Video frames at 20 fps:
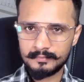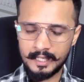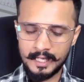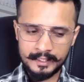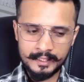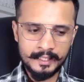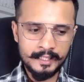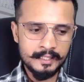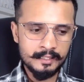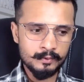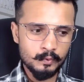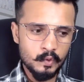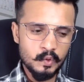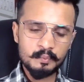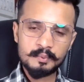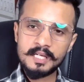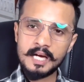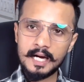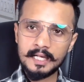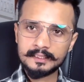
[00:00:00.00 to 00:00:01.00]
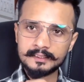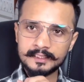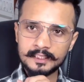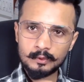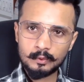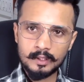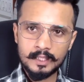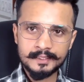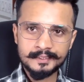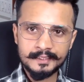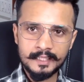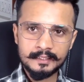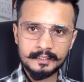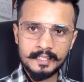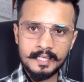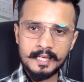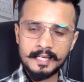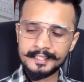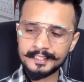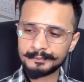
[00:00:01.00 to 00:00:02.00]
अगर वो भी हाथ से धोना
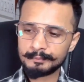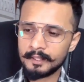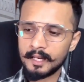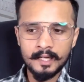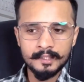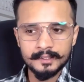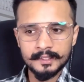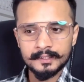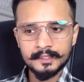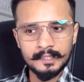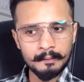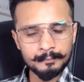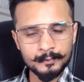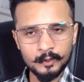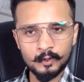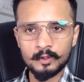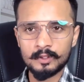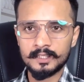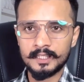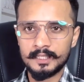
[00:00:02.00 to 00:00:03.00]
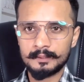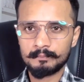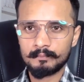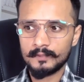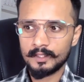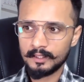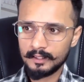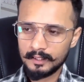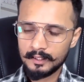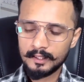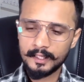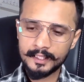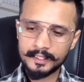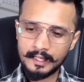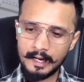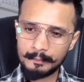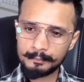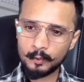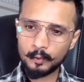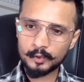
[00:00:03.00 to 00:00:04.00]
चाहते हैं रिक्स पे लेना चाहते हैं तो आप छोड़ दें
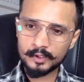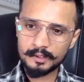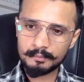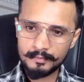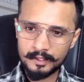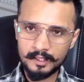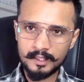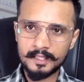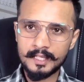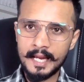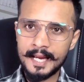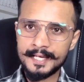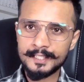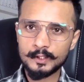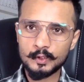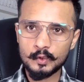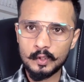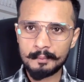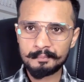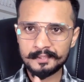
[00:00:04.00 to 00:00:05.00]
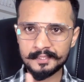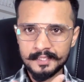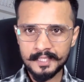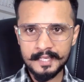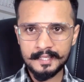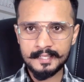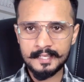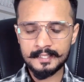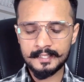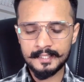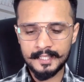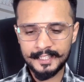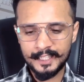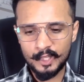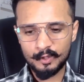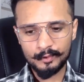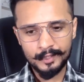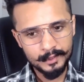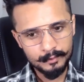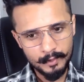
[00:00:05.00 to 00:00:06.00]
अगर आपको कुछ मिल रहा है जो आप स्टेक करके
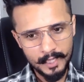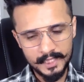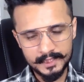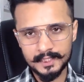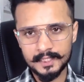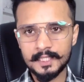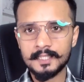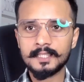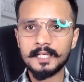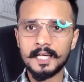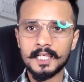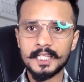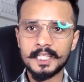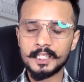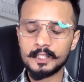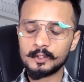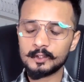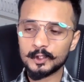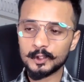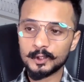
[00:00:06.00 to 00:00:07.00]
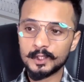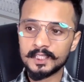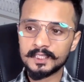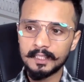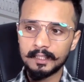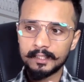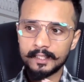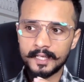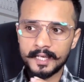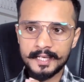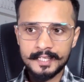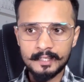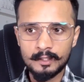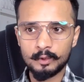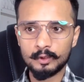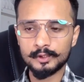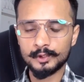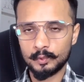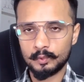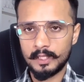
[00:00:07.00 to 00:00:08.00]
रखे होंगे तो वहां से निकाल लें क्योंकि दोस्तों इसका डा एंड
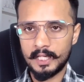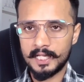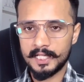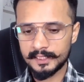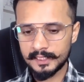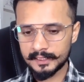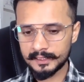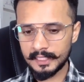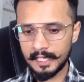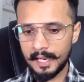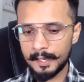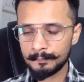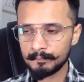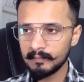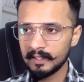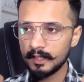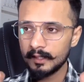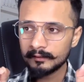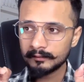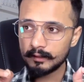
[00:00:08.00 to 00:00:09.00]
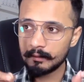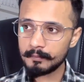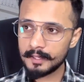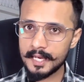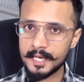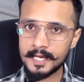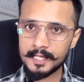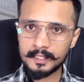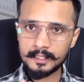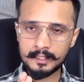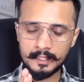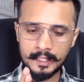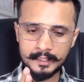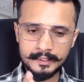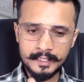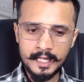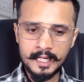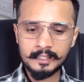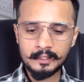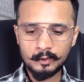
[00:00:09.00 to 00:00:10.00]
हो चुका है रीजन क्या है जब एक
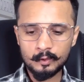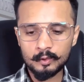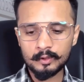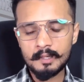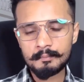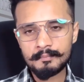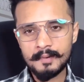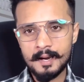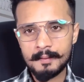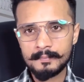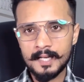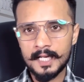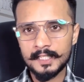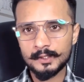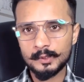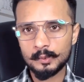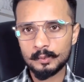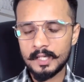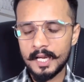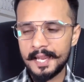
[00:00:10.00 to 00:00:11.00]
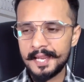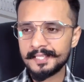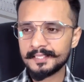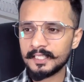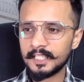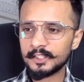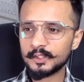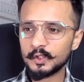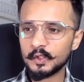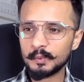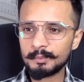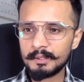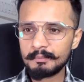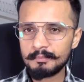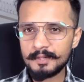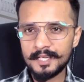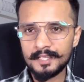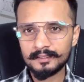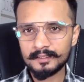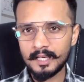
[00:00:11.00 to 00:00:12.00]
हज़ार करोड़ का मामला आ चुका है इसका जो भी
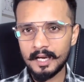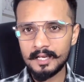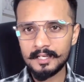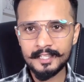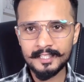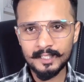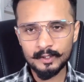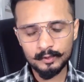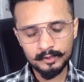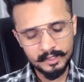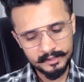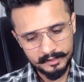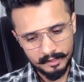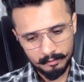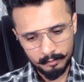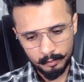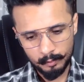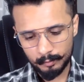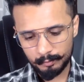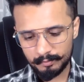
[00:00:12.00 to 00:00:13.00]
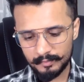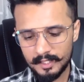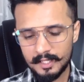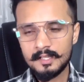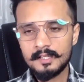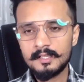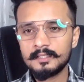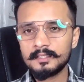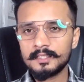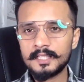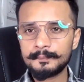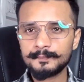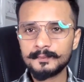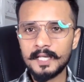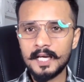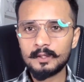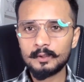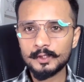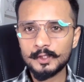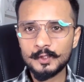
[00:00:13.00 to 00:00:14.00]
मेन था लीडर उधर सब
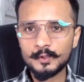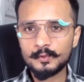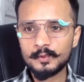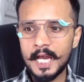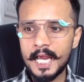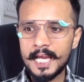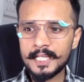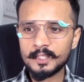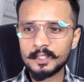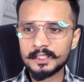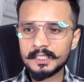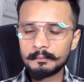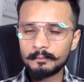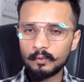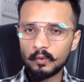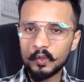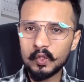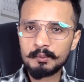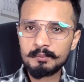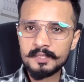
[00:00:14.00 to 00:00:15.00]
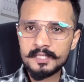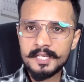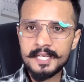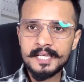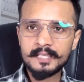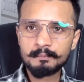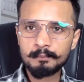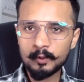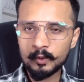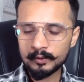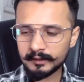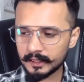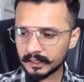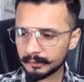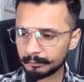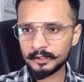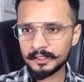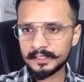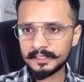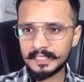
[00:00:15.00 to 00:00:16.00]
गिरफ्तार हो चुका है तो जब कोई भी एक
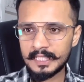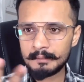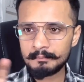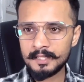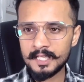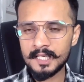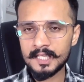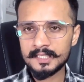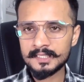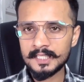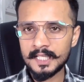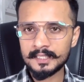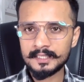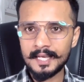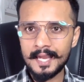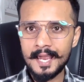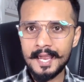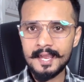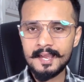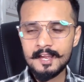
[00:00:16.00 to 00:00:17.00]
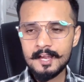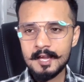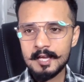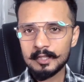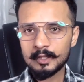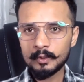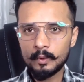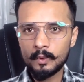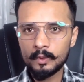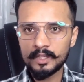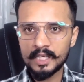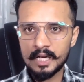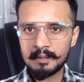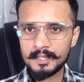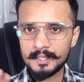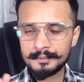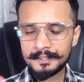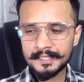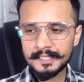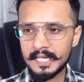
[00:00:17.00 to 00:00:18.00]
प्रोजेक्ट तो स्केम निकल जाता है तो
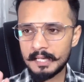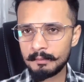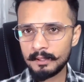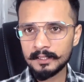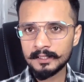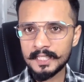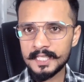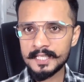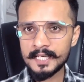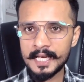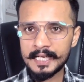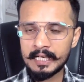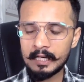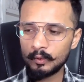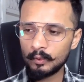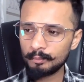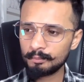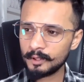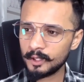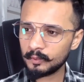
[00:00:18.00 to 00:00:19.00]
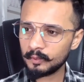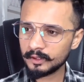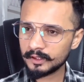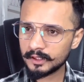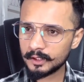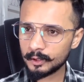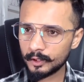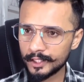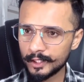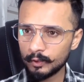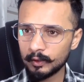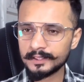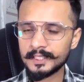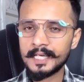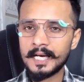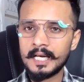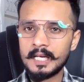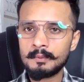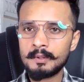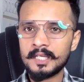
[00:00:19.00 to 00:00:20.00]
कभी भी स्टेबल नहीं रहेगा वो बिल्कुल जीरो ही हो
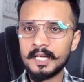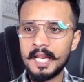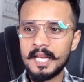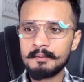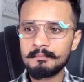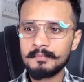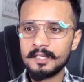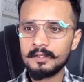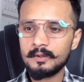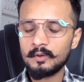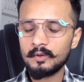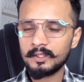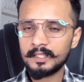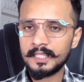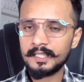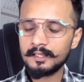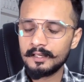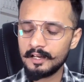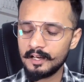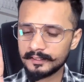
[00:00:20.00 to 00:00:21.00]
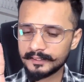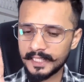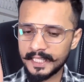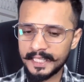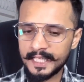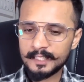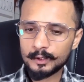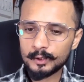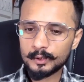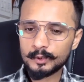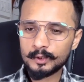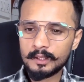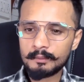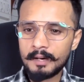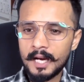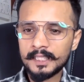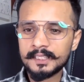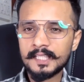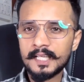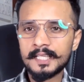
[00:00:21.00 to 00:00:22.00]
जाएगा आने वाले टाइम में ओके सेकेंड दोस्तों हम
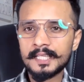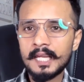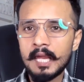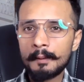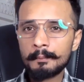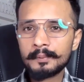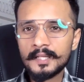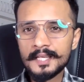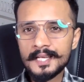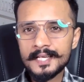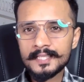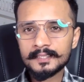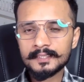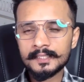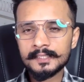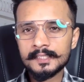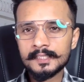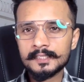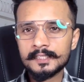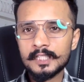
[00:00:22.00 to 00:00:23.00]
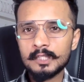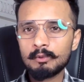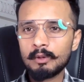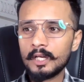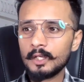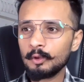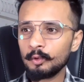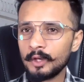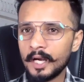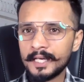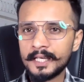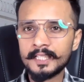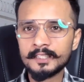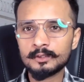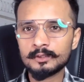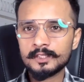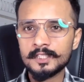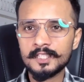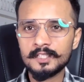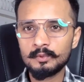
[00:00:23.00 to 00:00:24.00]
बात करेंगे एफ का जैसे सीन हुआ लूना का
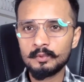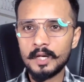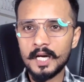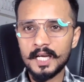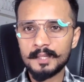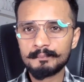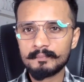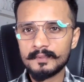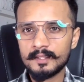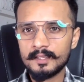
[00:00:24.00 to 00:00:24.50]
जो सीन हुआ